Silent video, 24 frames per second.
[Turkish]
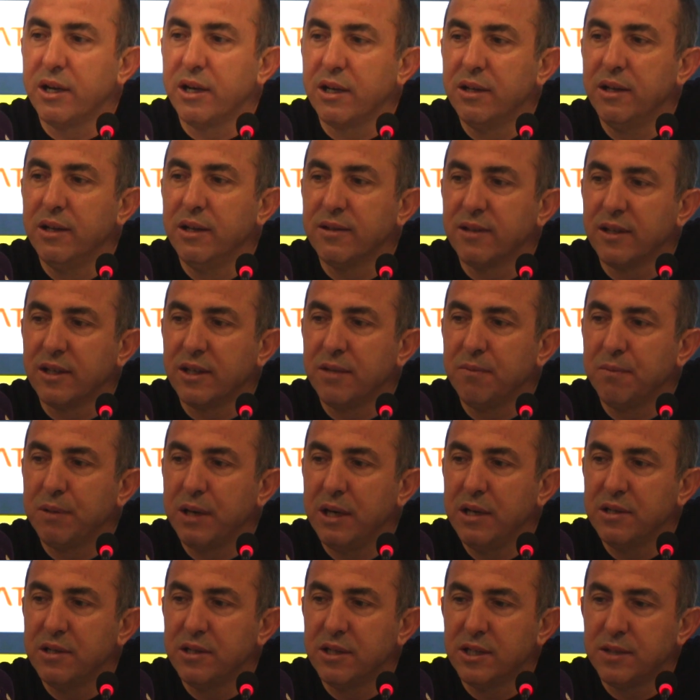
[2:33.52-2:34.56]
yakalayan takım
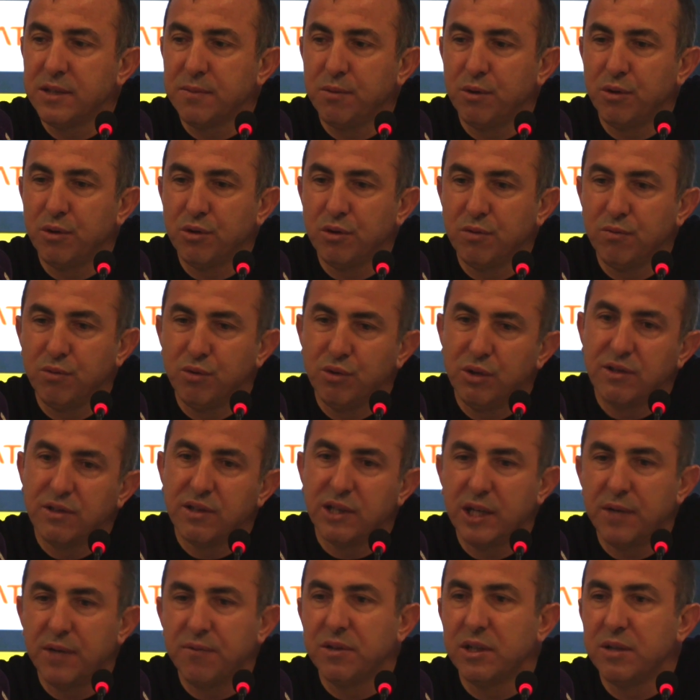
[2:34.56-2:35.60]
Kayseri Spor'du. Bunda
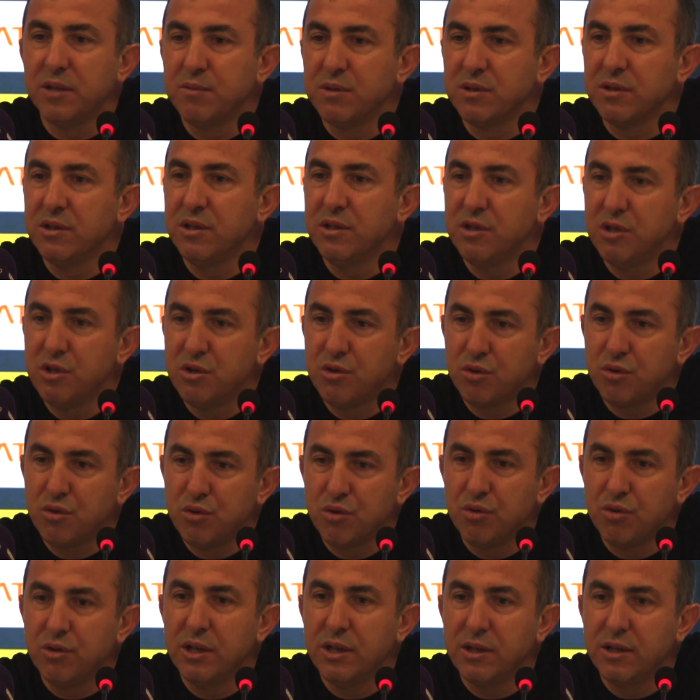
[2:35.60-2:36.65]
taraftarımızın itici
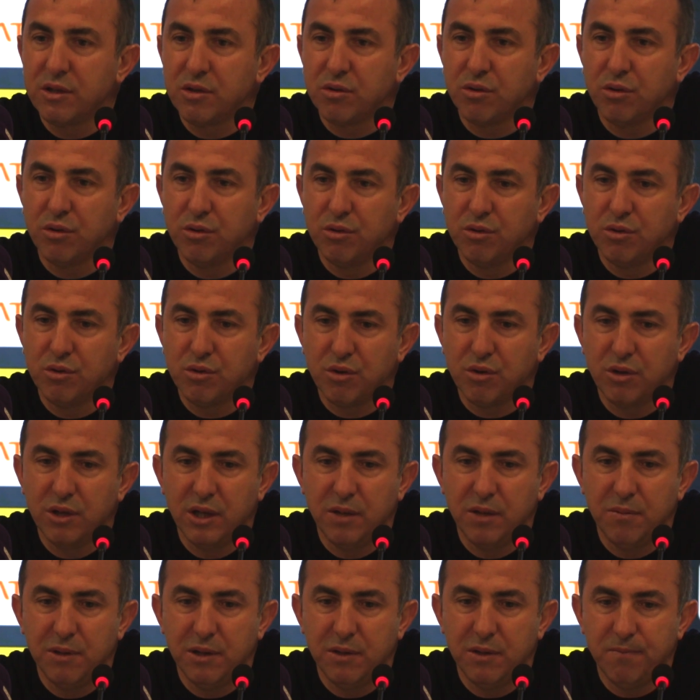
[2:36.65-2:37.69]
gücünün de etkisi olduğunu
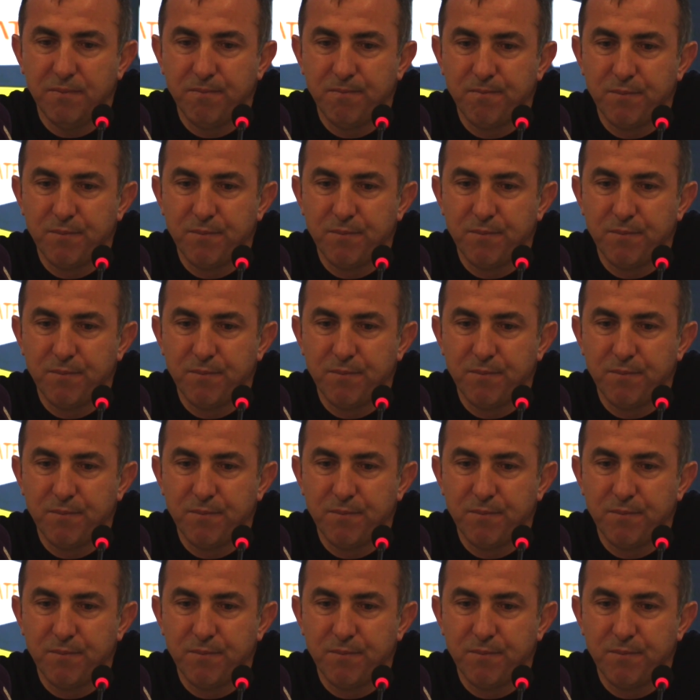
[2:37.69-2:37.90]
söyleyebilirim.